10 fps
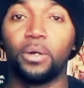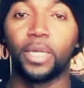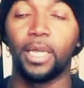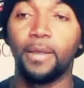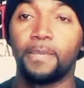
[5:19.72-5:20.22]

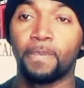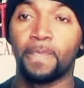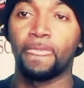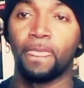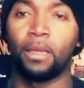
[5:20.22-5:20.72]
ok
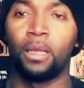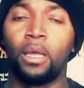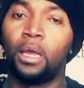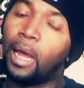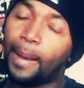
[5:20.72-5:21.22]

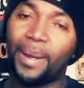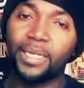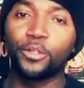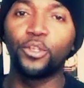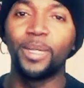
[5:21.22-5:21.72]
À
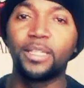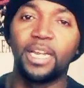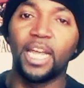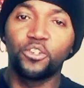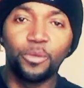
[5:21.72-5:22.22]
partir de
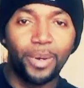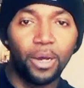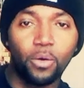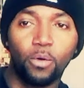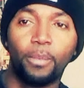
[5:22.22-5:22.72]
maintenant, je
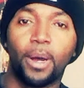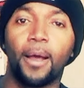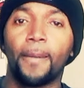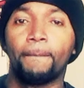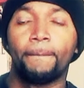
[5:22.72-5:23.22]
pars au combat,
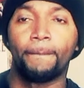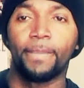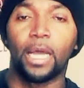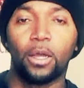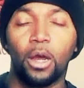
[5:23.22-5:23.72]

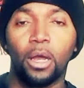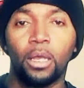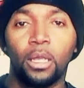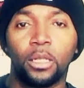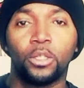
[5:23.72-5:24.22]

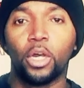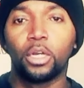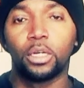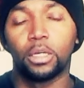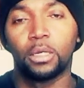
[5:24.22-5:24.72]
d'accord
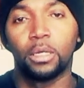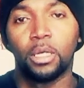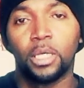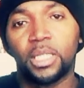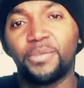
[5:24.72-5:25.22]
Donc,
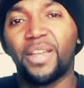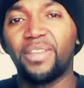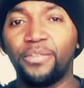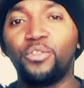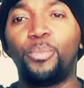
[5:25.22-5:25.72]
si vous
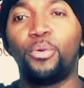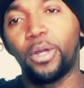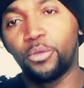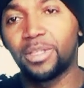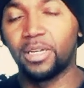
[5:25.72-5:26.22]
avez envie de
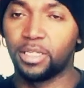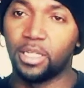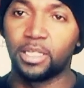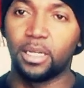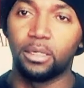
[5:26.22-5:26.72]
pleurer de temps
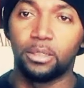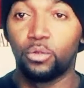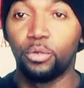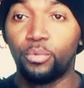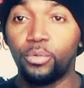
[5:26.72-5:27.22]
en temps,
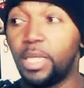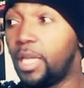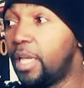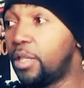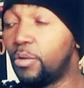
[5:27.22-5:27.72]
de
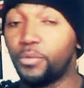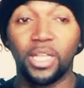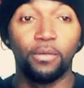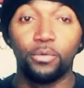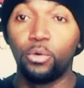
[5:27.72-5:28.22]
bouder, de
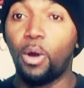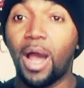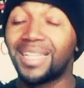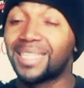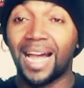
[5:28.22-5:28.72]
vous en
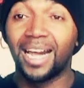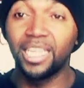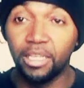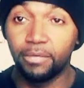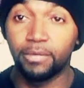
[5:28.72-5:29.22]
vouloir, ça
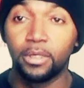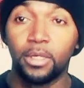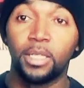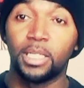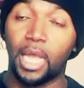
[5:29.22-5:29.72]
arrive,
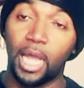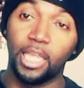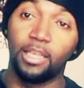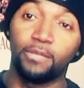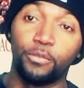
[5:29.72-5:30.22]
ça
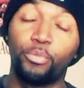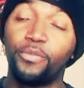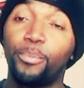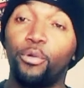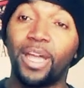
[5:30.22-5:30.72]
arrive. Vous
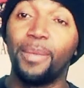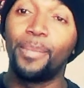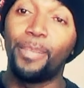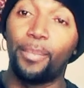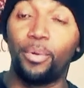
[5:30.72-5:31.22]
pouvez pleurer,
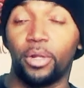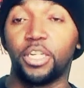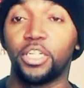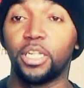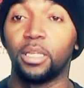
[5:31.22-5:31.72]
mais pas
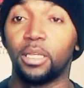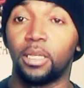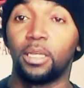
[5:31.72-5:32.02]
pleurnicher.